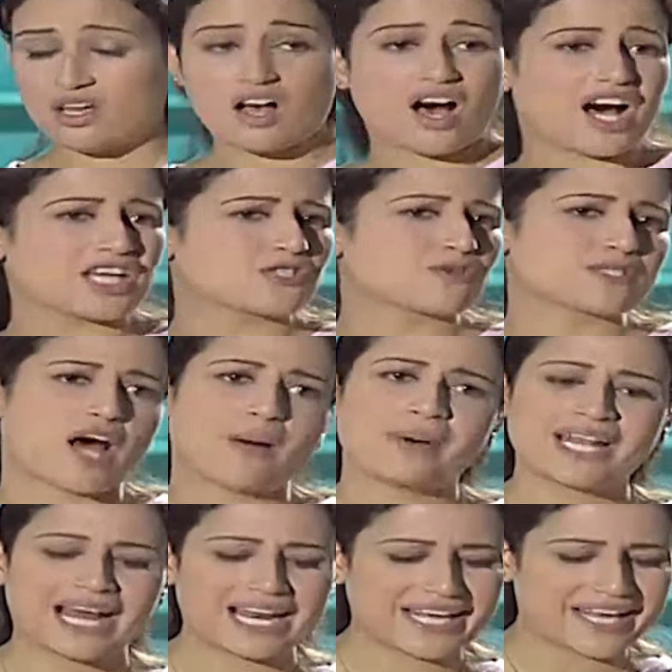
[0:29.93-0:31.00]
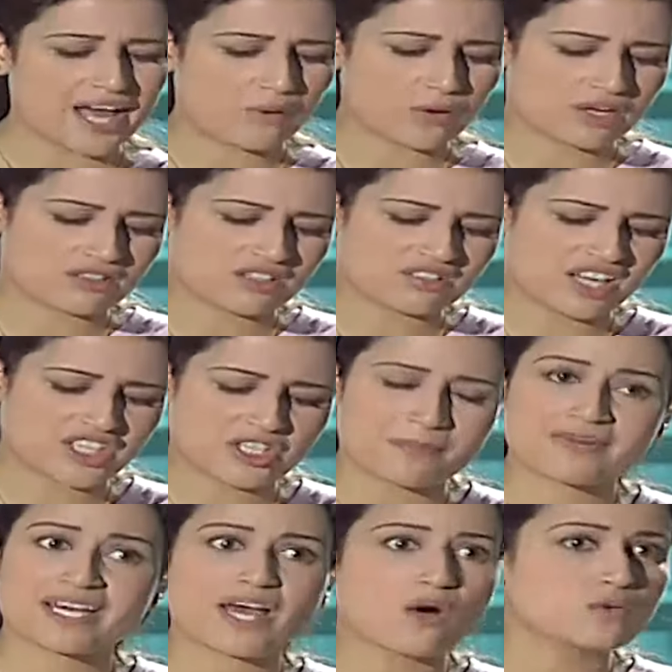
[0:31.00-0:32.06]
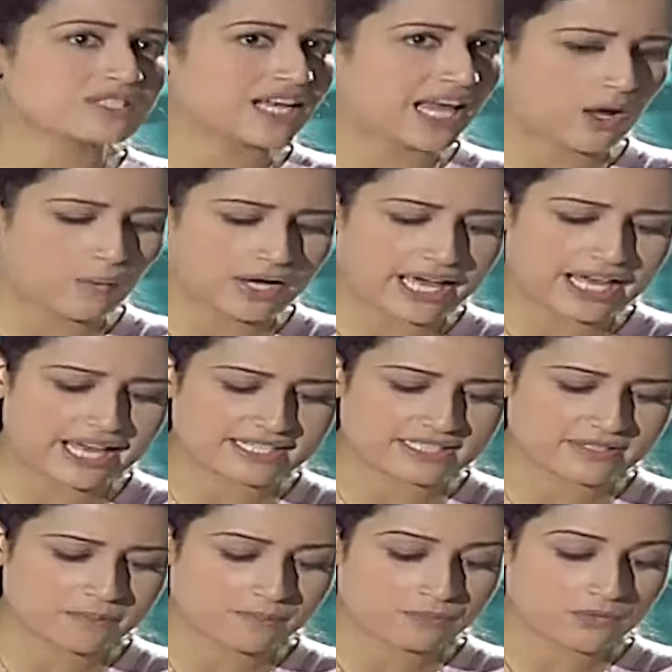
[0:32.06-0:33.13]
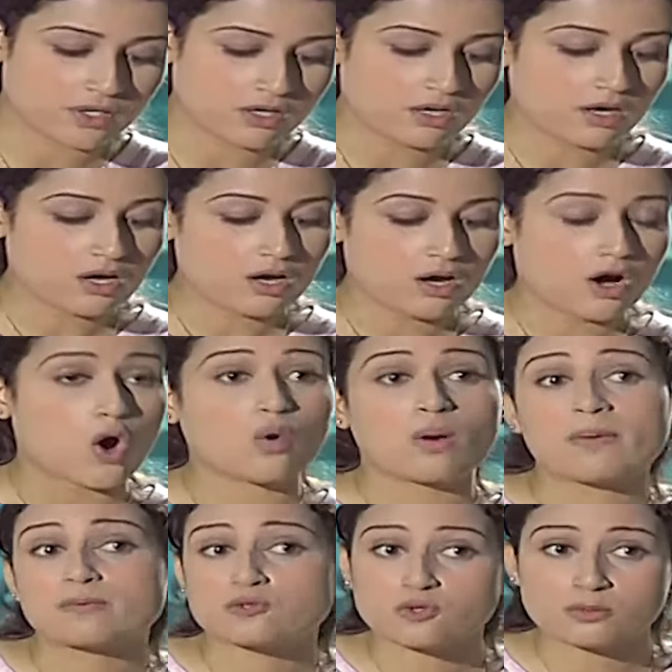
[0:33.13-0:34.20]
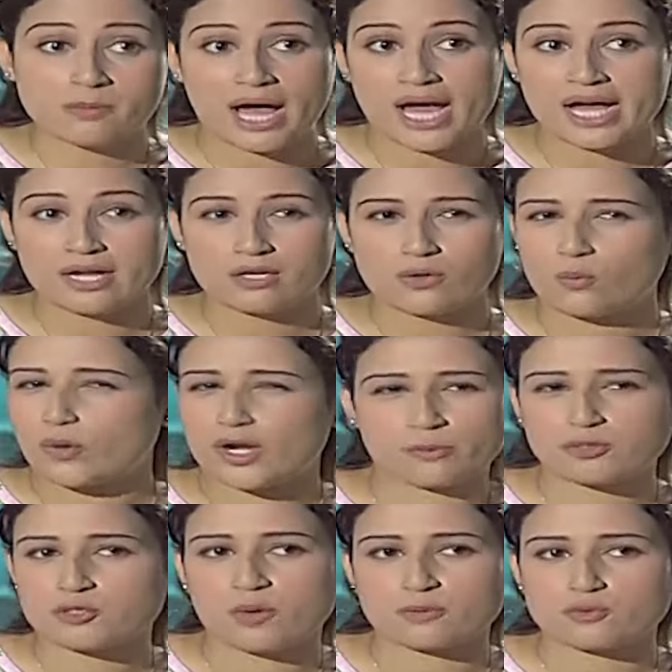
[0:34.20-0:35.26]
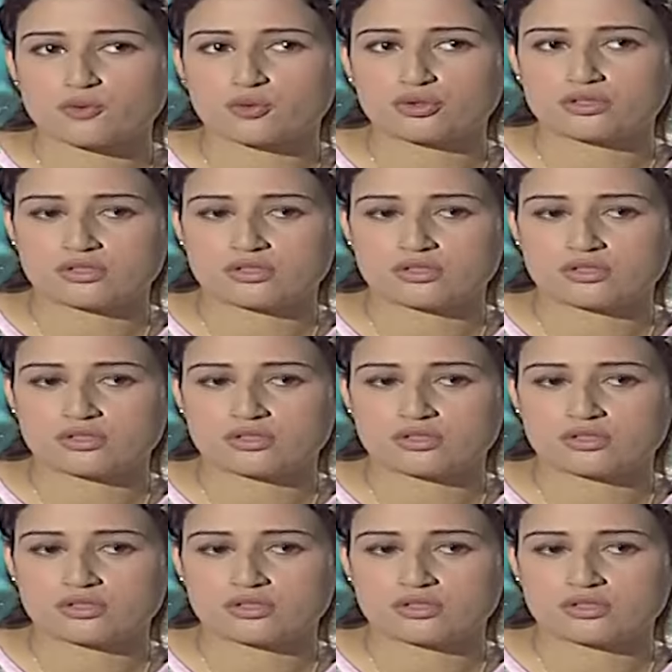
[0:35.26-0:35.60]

اصله صعبان عليا قوي يا طنط عشان متجوز الخواجايه دي هو مبسوط معاها ولا مش مبسوط